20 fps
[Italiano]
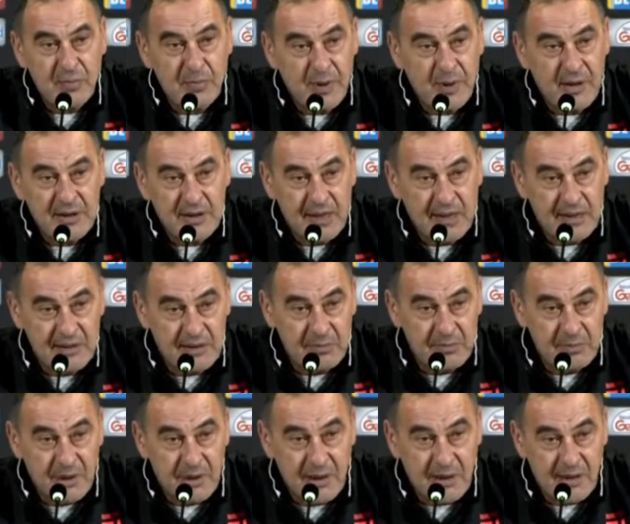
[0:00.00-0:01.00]

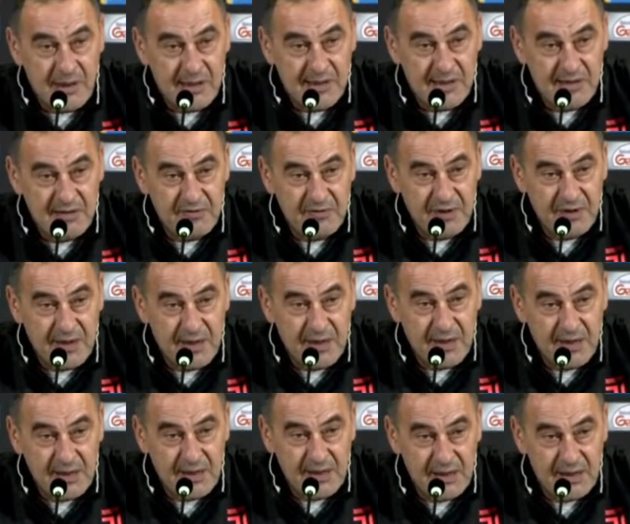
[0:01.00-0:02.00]
sorprendente per la
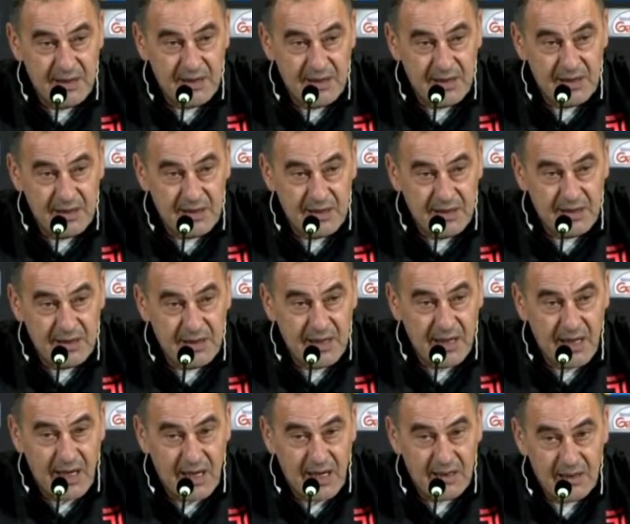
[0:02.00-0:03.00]
classifica eh,
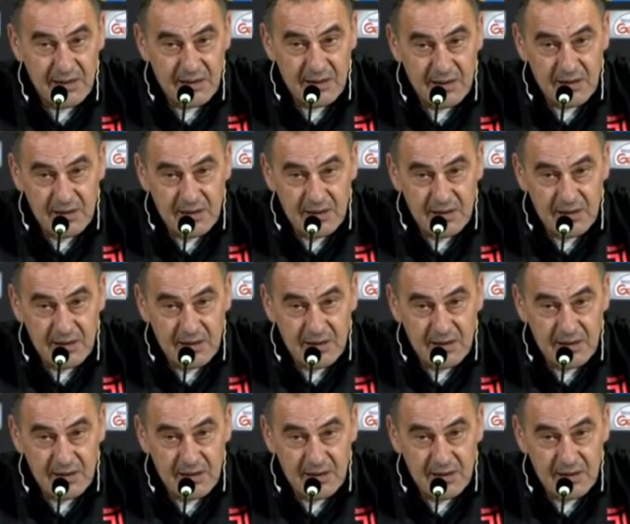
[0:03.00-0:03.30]
che ha.